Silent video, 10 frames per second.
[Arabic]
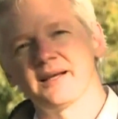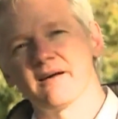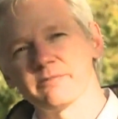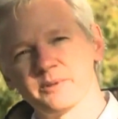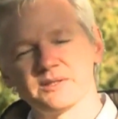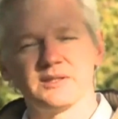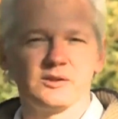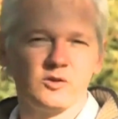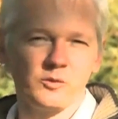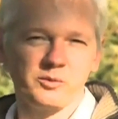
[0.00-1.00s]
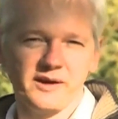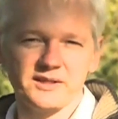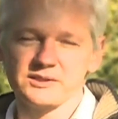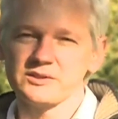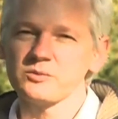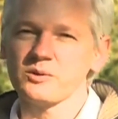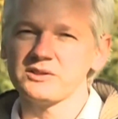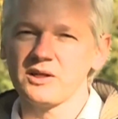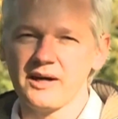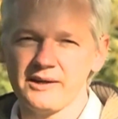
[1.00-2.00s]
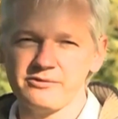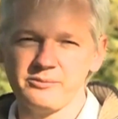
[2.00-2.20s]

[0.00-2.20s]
موقع ويكيليكس بتهمة الاغتصاب